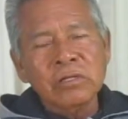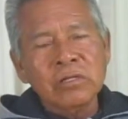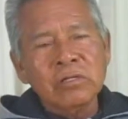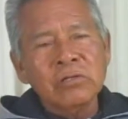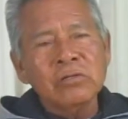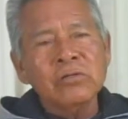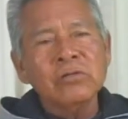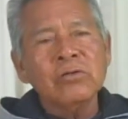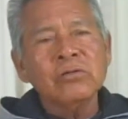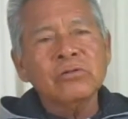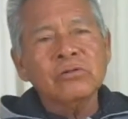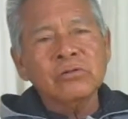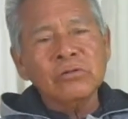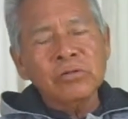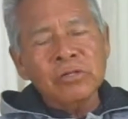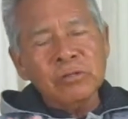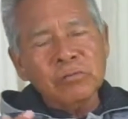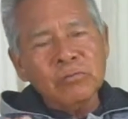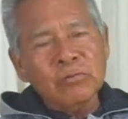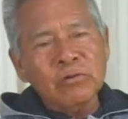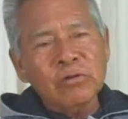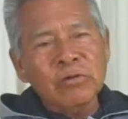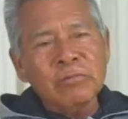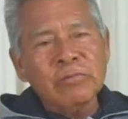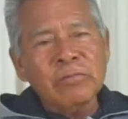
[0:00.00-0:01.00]
y otro
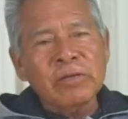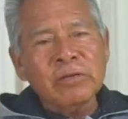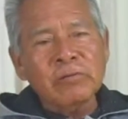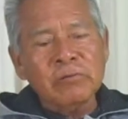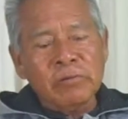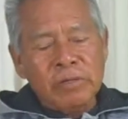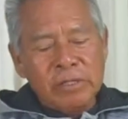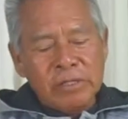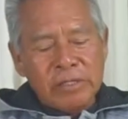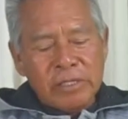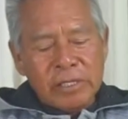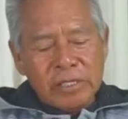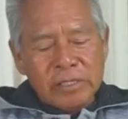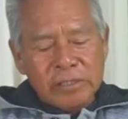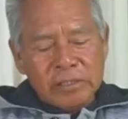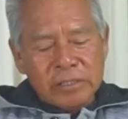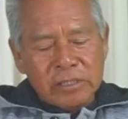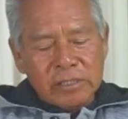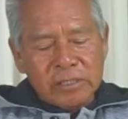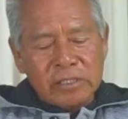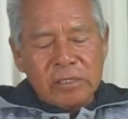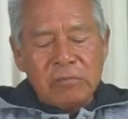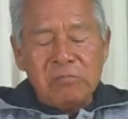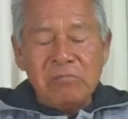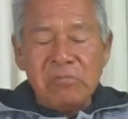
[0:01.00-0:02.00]
tipo de manualidades que
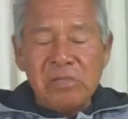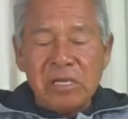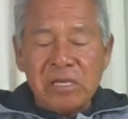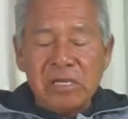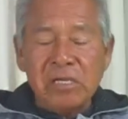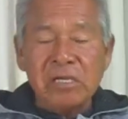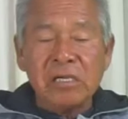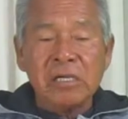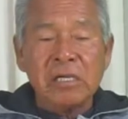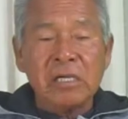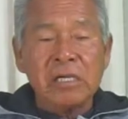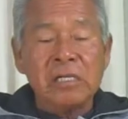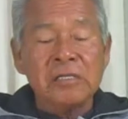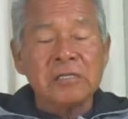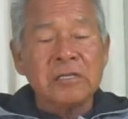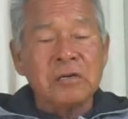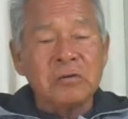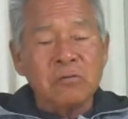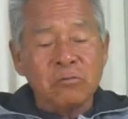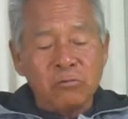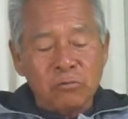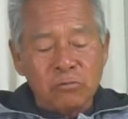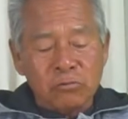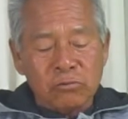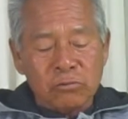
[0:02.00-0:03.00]
también en el
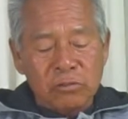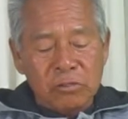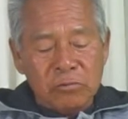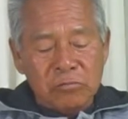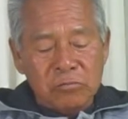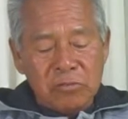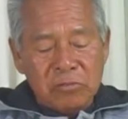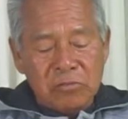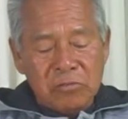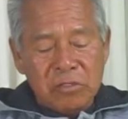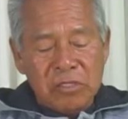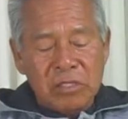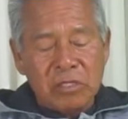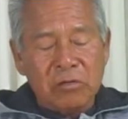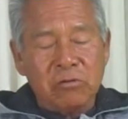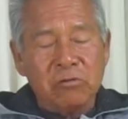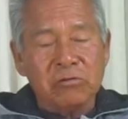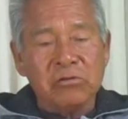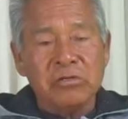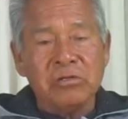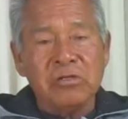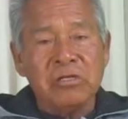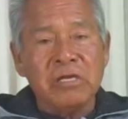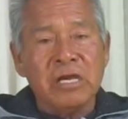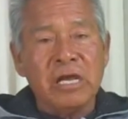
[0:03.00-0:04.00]
transcurso de mi vida
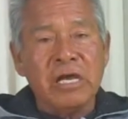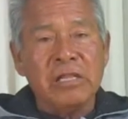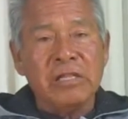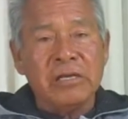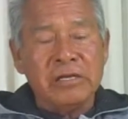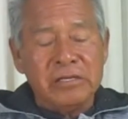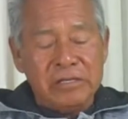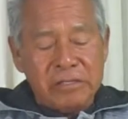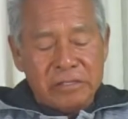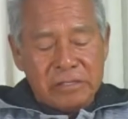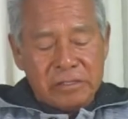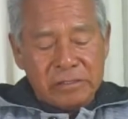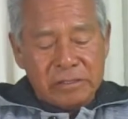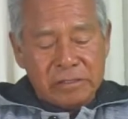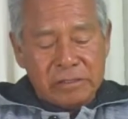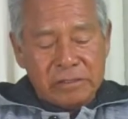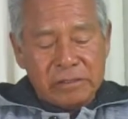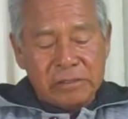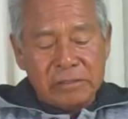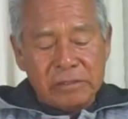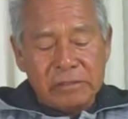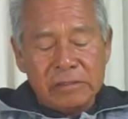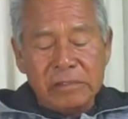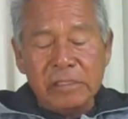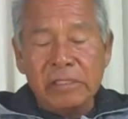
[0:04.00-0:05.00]
cotidiana y
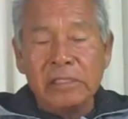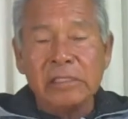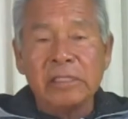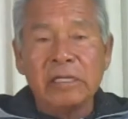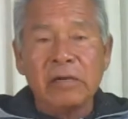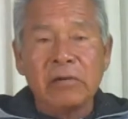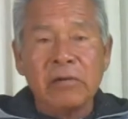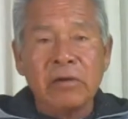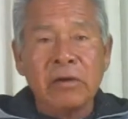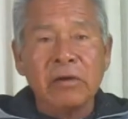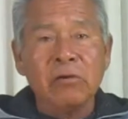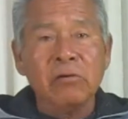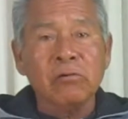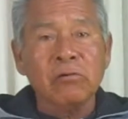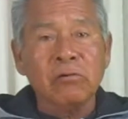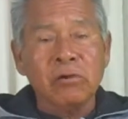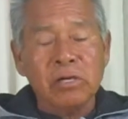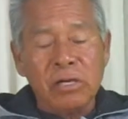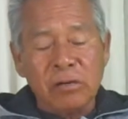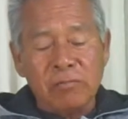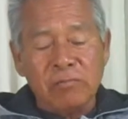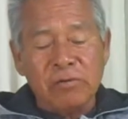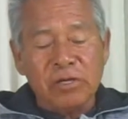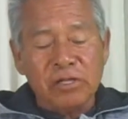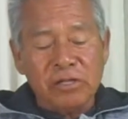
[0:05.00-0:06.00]
en el trabajo lo he
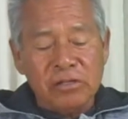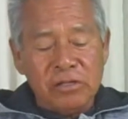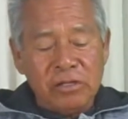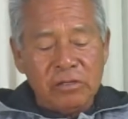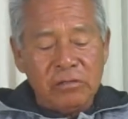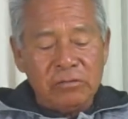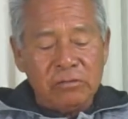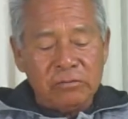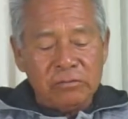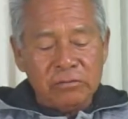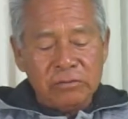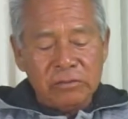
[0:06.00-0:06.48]
aprendido.